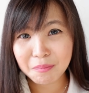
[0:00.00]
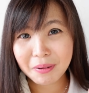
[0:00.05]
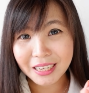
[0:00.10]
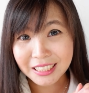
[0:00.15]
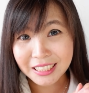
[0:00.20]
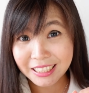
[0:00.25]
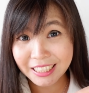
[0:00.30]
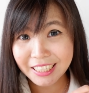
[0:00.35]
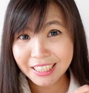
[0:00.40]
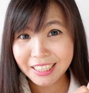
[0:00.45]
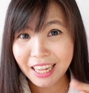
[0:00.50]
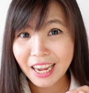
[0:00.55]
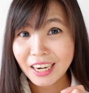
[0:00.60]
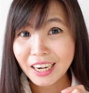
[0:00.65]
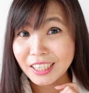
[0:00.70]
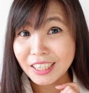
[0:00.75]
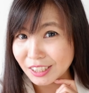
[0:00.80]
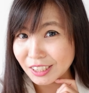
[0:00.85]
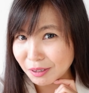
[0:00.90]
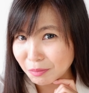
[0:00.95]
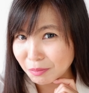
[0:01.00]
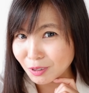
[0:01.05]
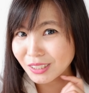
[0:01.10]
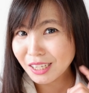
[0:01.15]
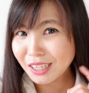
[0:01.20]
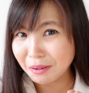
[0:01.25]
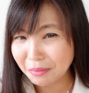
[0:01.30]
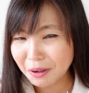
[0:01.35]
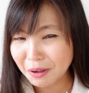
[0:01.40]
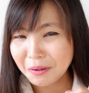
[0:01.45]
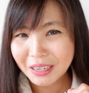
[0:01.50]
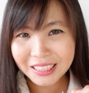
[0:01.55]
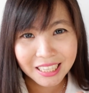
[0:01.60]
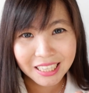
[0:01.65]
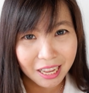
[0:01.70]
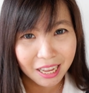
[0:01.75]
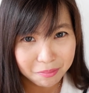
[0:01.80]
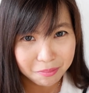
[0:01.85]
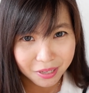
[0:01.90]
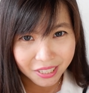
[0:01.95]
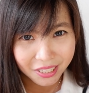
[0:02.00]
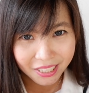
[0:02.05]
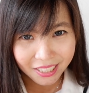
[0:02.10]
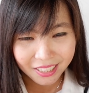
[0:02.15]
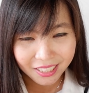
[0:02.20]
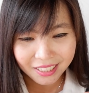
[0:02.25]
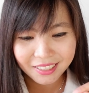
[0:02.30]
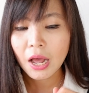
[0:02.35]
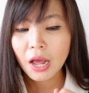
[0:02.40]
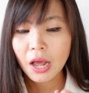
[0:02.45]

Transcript: Pasti kita akan ketemu sama wasabi.